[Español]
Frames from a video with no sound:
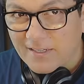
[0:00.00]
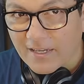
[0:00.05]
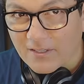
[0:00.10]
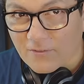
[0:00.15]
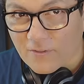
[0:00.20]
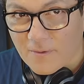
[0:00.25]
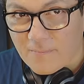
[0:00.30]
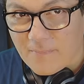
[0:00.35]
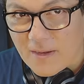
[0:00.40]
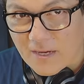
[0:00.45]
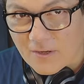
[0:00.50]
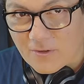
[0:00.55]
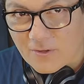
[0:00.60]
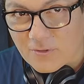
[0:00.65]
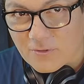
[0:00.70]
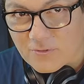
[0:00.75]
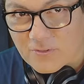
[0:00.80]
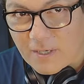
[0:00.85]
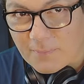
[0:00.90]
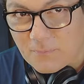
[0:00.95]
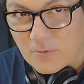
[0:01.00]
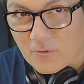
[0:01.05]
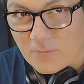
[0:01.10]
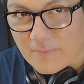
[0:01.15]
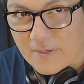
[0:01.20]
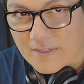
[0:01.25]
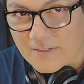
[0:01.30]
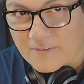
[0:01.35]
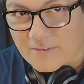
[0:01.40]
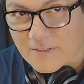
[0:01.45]
caso el mago usa
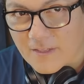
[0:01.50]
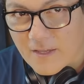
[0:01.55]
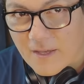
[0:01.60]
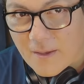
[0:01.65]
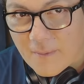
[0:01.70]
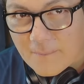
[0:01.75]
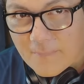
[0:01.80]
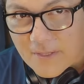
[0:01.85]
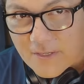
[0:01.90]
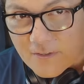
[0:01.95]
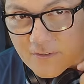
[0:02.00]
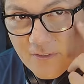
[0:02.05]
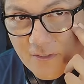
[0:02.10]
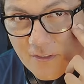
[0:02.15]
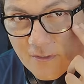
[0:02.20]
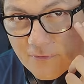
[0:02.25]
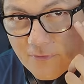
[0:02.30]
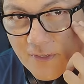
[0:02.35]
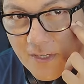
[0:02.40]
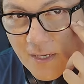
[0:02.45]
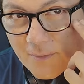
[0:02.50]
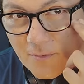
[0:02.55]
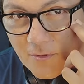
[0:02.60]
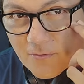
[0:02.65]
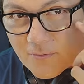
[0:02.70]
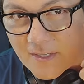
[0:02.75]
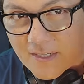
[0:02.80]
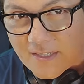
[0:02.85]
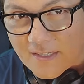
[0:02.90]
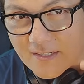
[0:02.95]
plumas, pero si nos
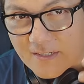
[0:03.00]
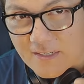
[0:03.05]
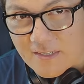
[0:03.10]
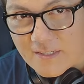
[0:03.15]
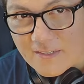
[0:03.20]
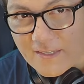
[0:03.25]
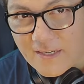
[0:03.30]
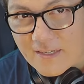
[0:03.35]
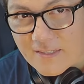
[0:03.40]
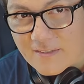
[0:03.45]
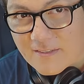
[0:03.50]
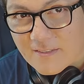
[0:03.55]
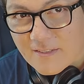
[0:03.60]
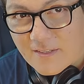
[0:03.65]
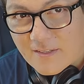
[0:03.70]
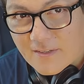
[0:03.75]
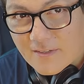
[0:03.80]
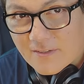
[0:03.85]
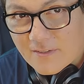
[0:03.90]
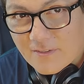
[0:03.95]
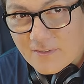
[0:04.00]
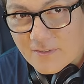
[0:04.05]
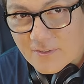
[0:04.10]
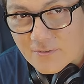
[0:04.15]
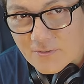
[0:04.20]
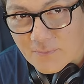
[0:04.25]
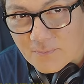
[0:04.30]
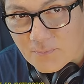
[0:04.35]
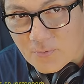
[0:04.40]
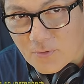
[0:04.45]
fijamos bien en realidad, no
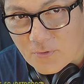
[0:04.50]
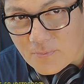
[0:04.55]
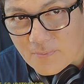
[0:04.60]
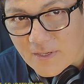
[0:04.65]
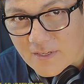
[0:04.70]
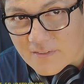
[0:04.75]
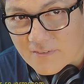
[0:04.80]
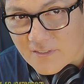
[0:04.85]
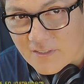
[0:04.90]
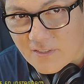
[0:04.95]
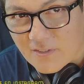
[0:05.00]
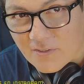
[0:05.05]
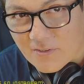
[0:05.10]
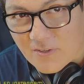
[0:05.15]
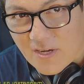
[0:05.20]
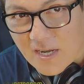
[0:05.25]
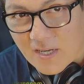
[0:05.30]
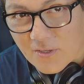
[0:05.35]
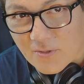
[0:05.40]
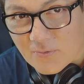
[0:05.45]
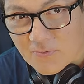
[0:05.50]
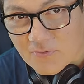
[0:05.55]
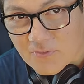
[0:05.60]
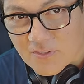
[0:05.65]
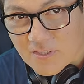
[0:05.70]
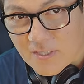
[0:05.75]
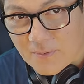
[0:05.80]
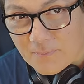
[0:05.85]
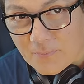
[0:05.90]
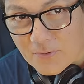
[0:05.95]
son plumas sino algún
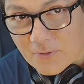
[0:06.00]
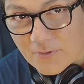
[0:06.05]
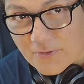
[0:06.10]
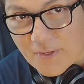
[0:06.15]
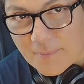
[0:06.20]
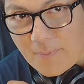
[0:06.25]
tipo de